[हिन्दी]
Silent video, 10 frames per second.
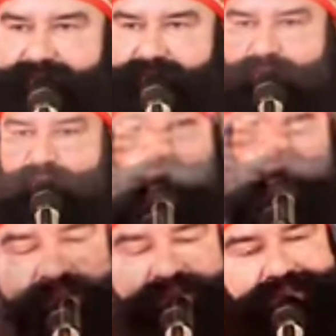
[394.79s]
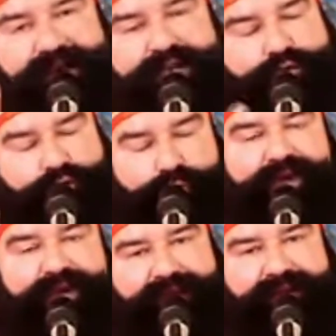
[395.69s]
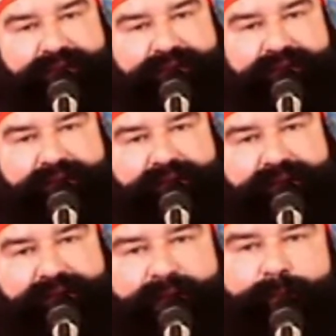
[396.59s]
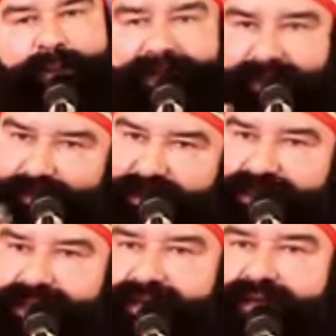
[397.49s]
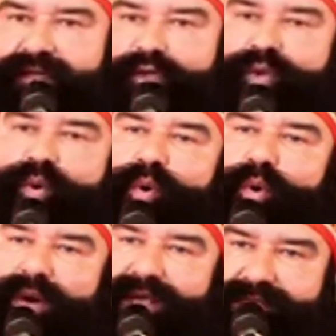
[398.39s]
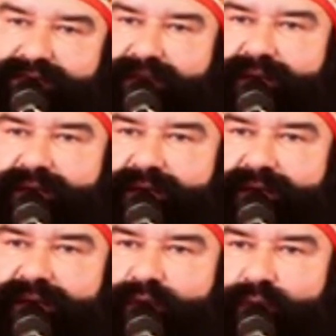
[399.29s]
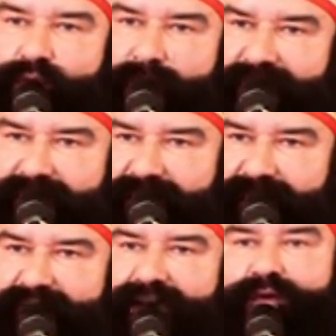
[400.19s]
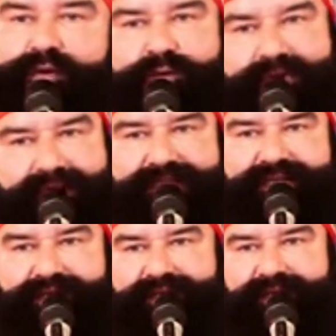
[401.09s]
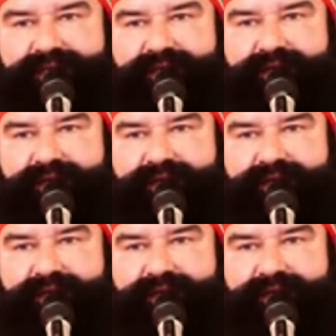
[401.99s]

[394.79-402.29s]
नॉर्मल इंसान जो सुन रहे हैं आप पानी पीजिए थोड़ा सा ओम हरि अल्लाह वाहिगुरु को याद कीजिए